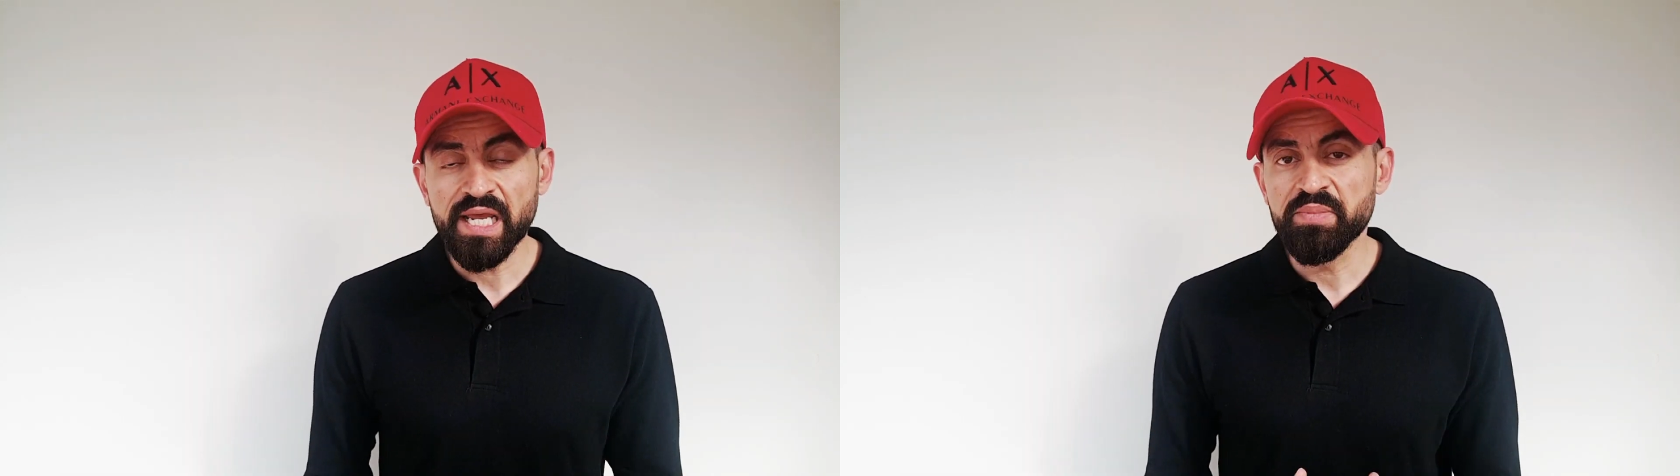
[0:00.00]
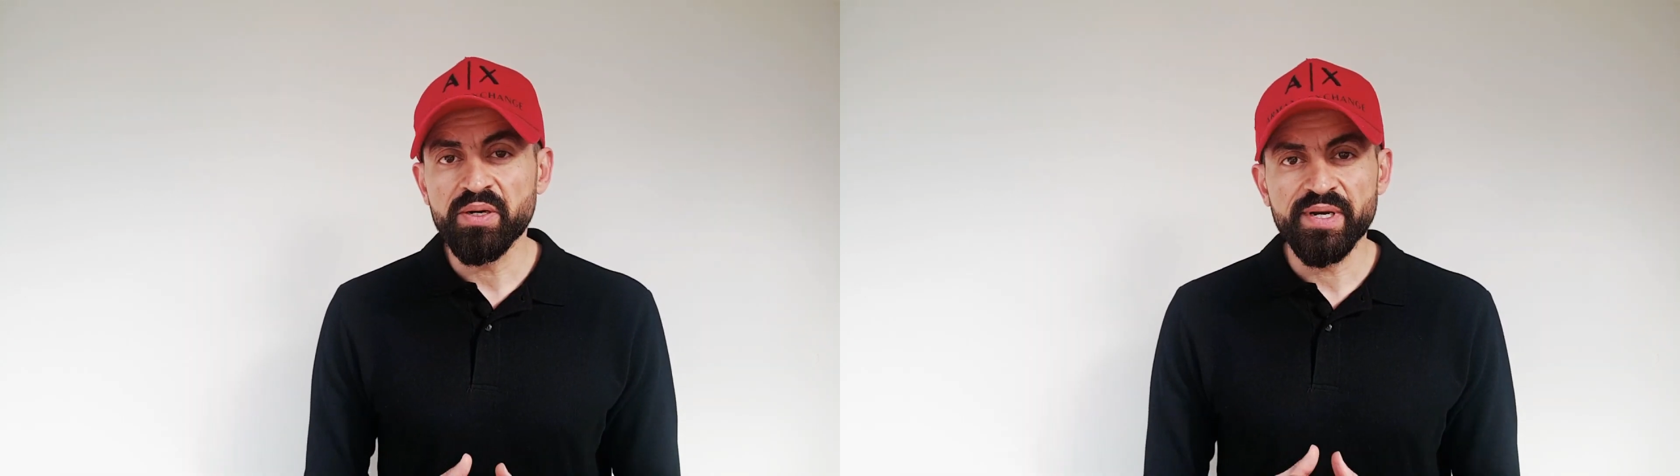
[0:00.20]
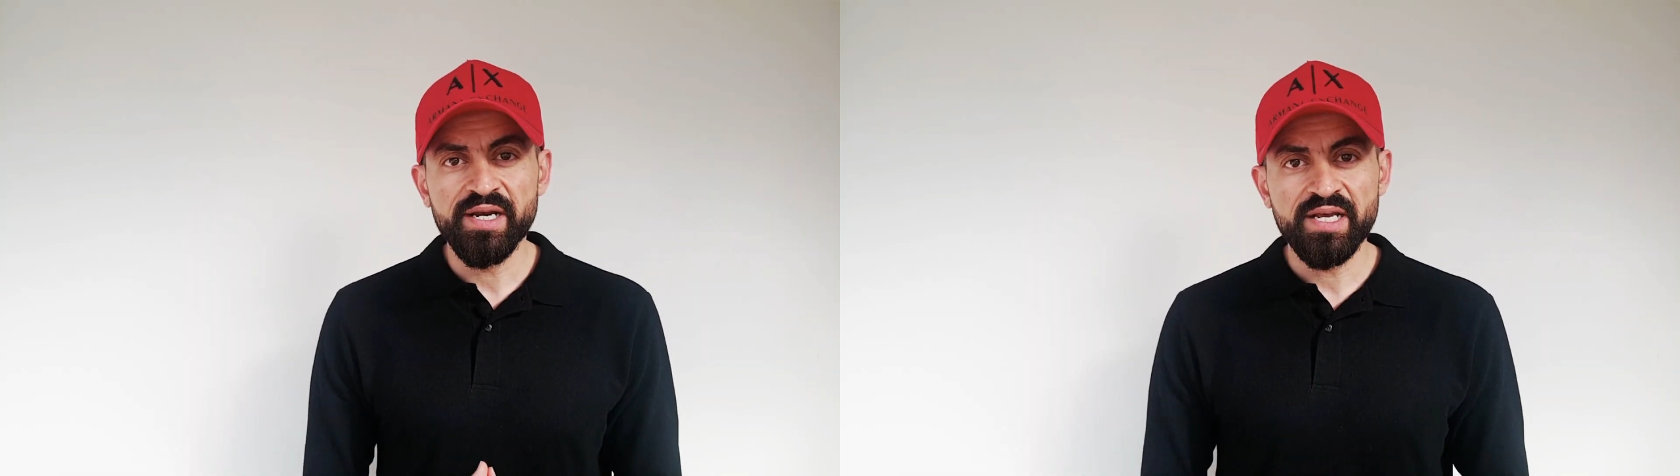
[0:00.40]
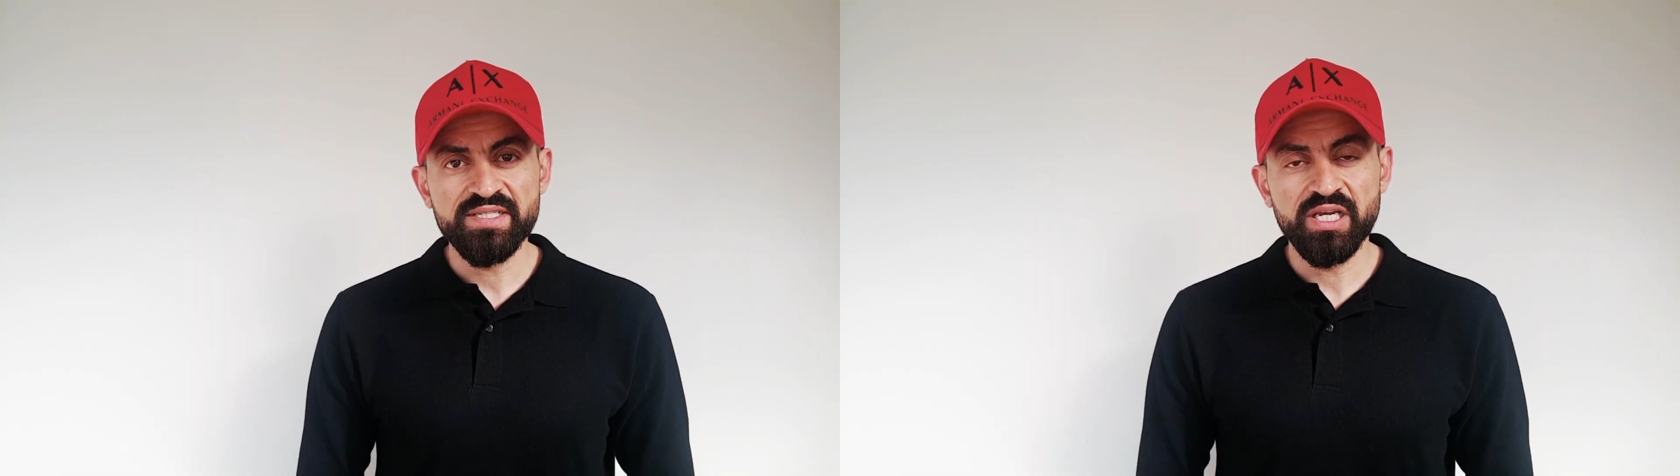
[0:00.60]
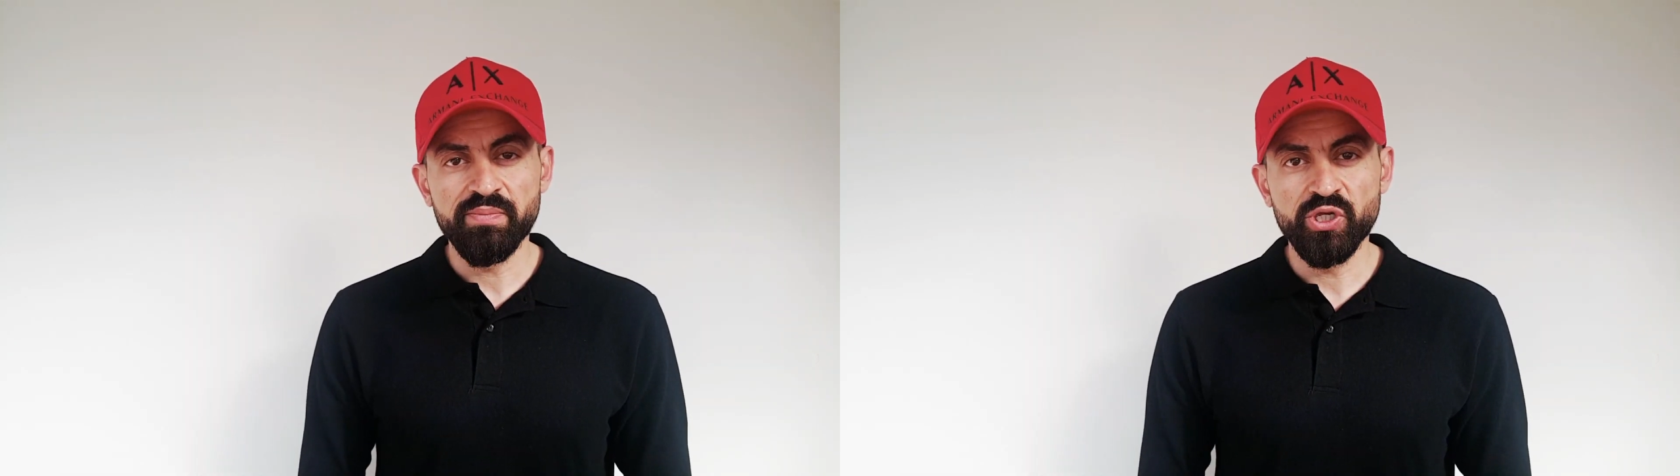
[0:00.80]
الكبير من
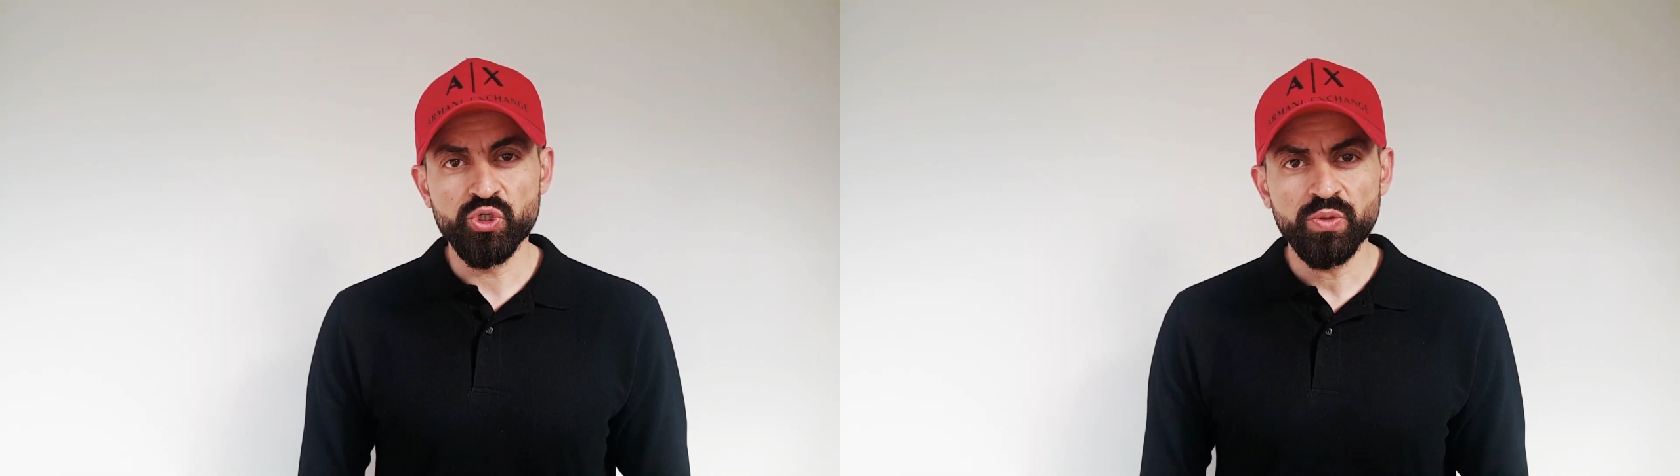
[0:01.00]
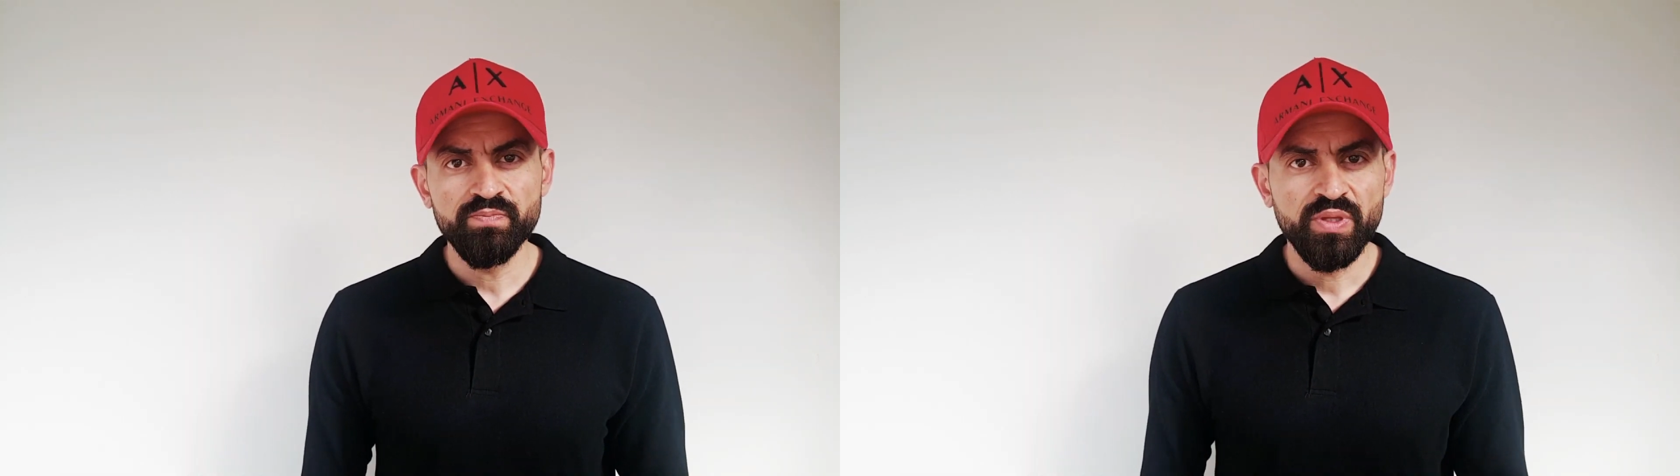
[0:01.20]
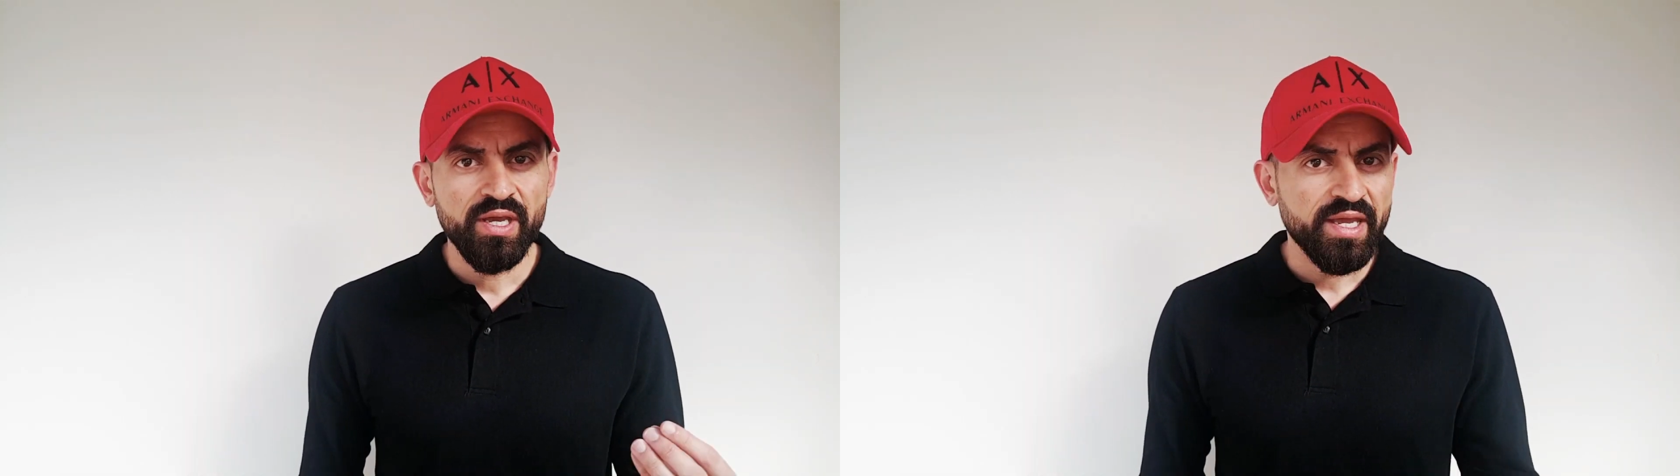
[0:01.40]
الناس اللي بيجوا